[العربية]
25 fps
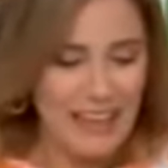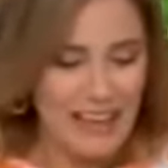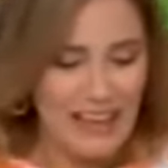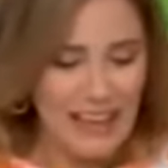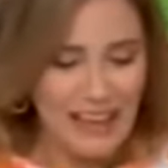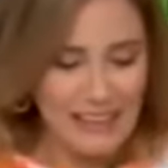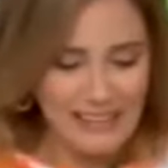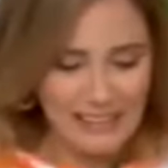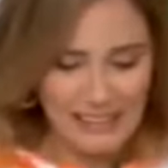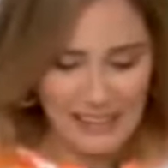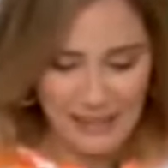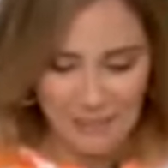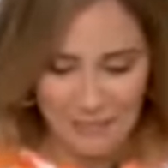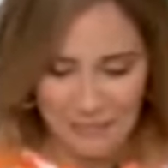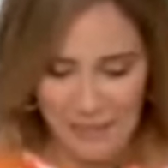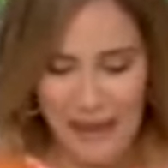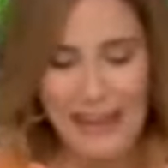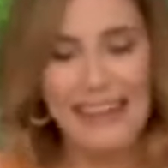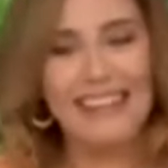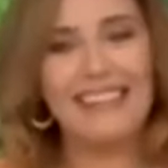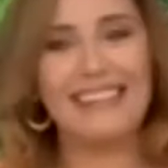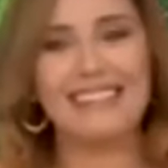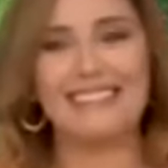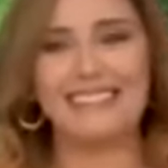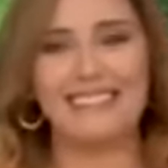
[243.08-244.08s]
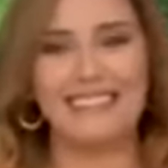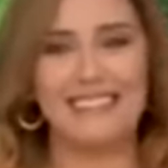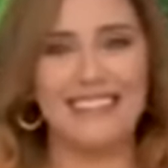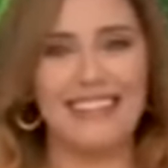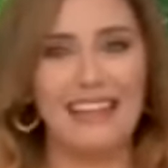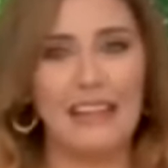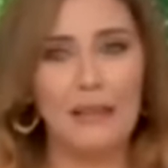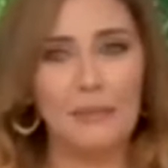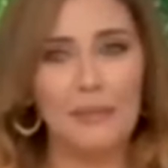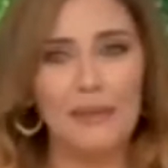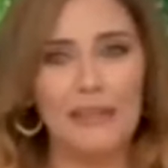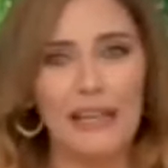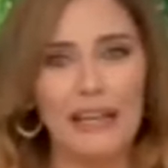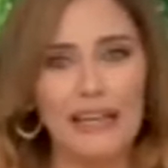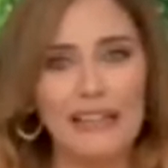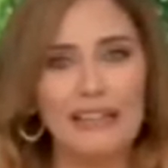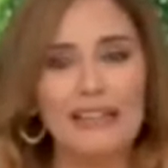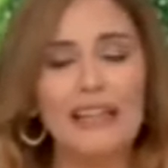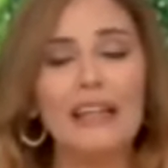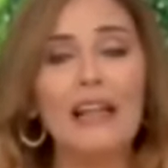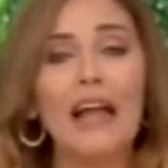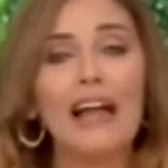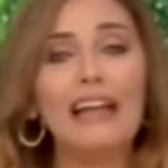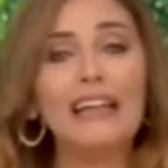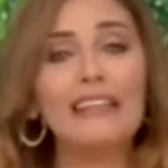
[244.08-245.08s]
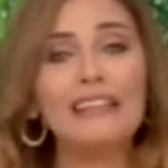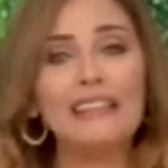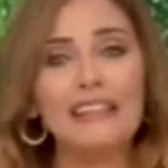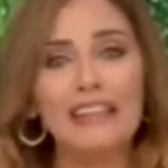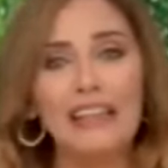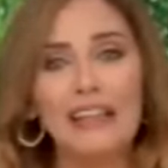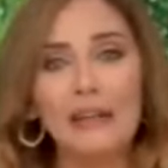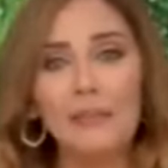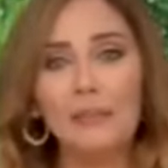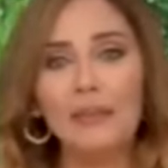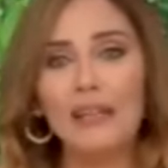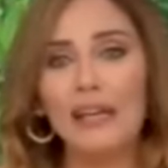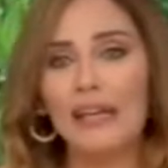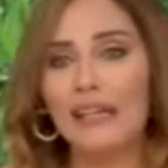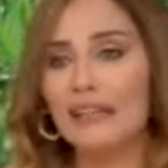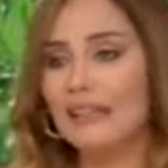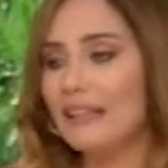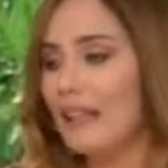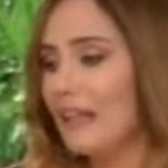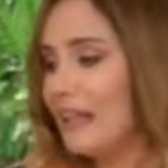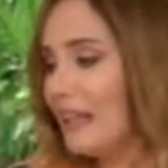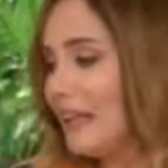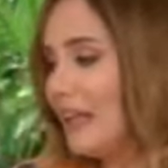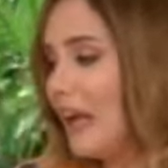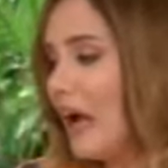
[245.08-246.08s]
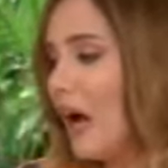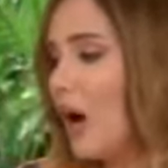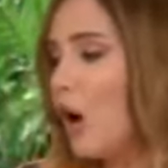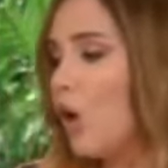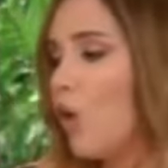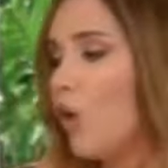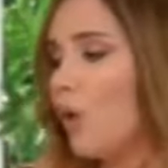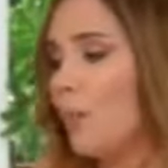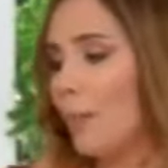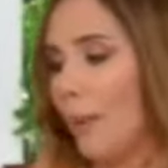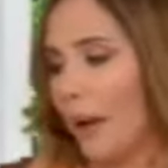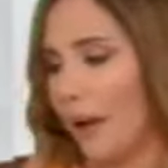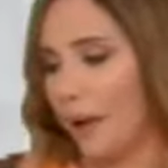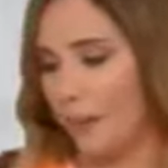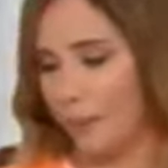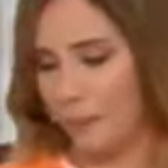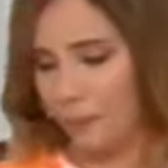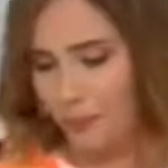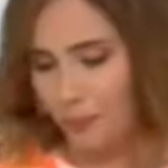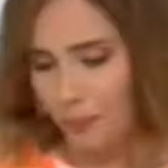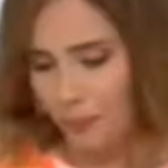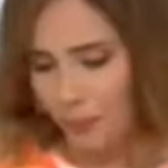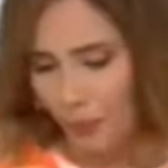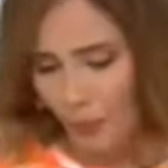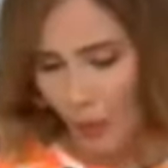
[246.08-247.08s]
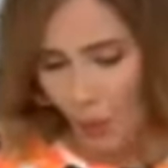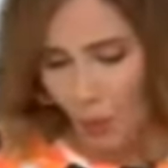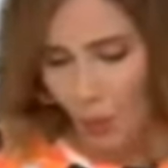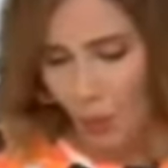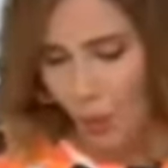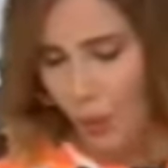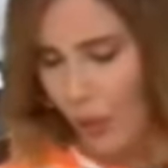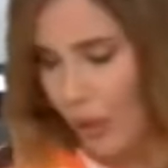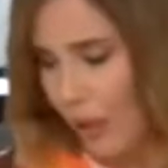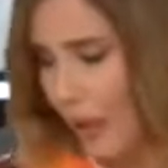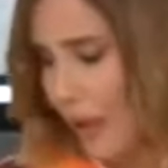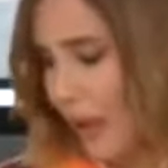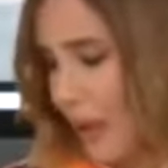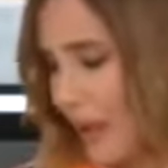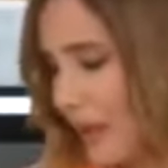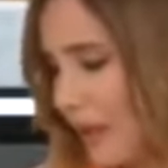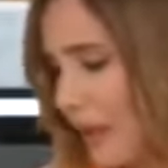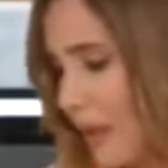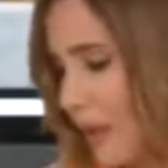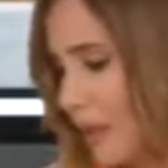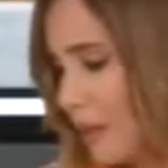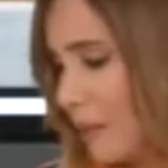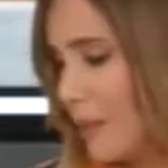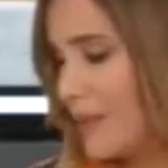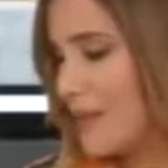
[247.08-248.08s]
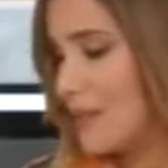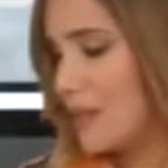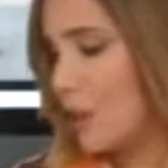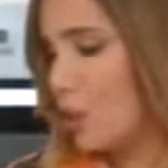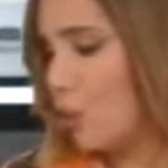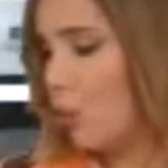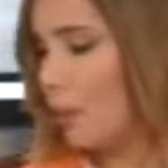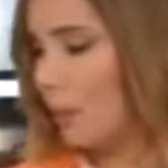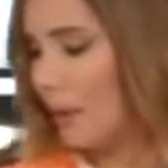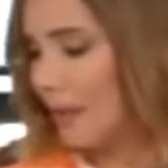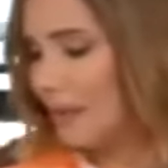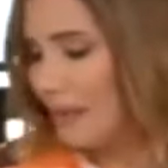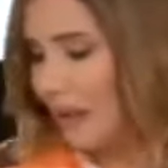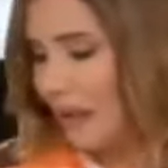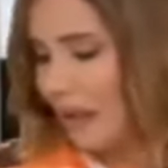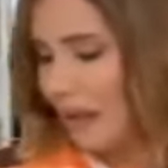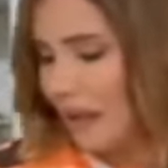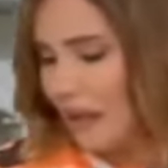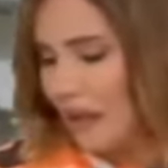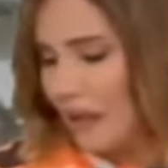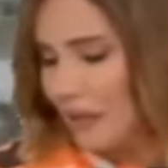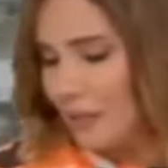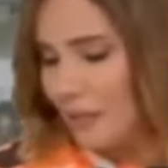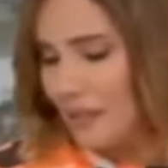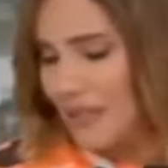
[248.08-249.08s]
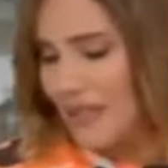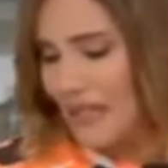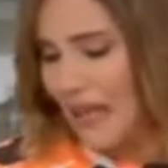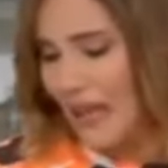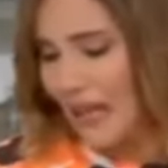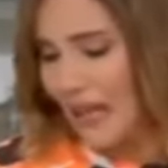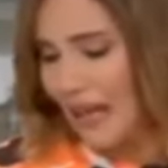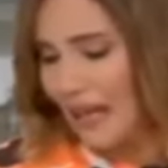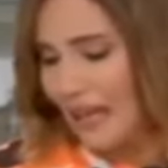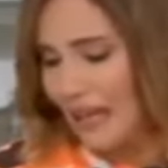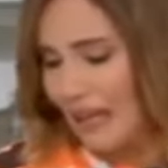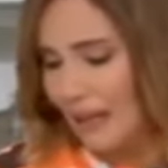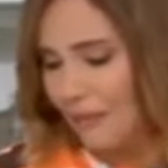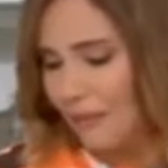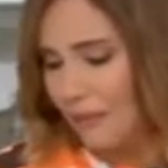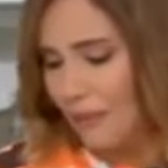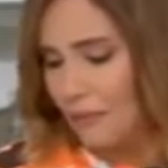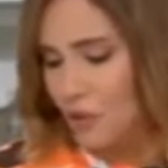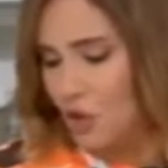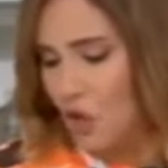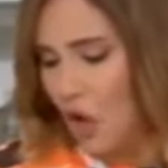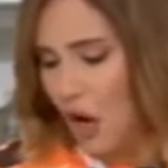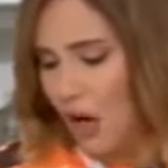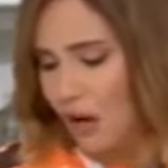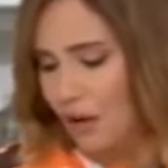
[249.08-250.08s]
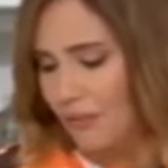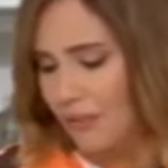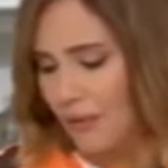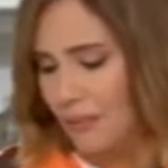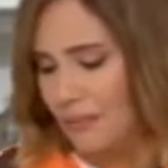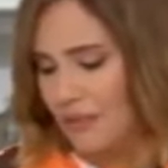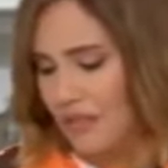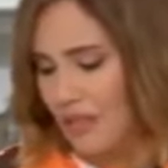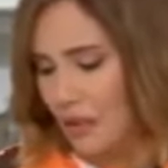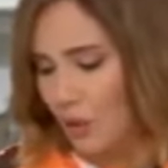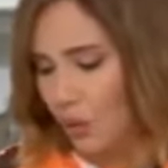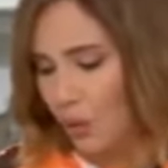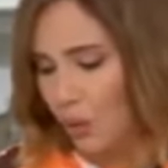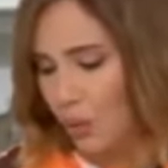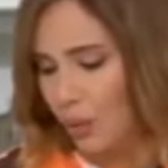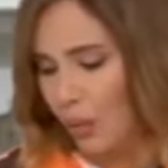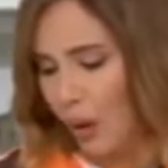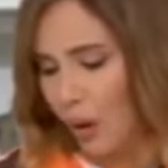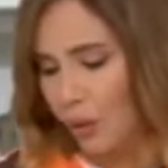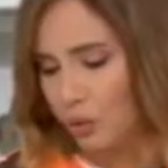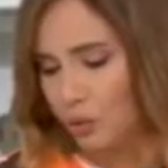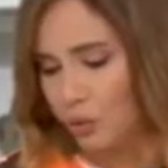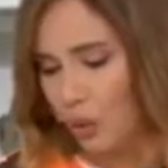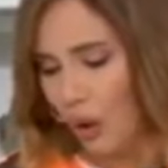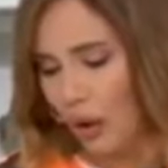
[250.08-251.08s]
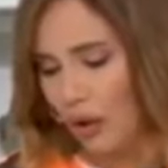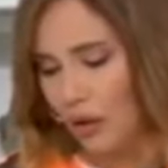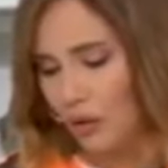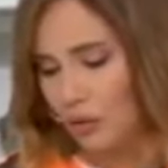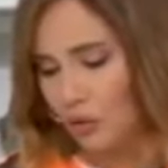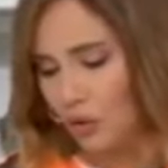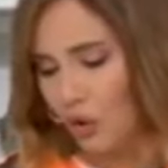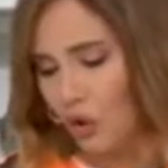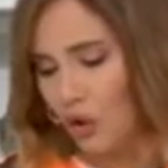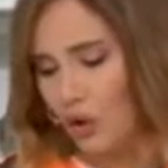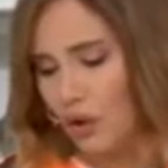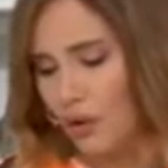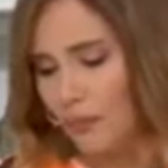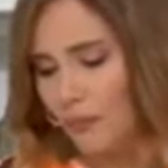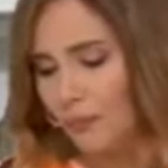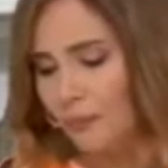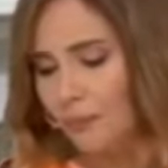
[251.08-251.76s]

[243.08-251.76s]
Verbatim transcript: هنجيب حله الكيك بتاعتنا حله الكيك بتاعتنا ليها قمع اوكي احنا انا بس القمع ده مسخناه فمش هعرف امسكه بحطه على النار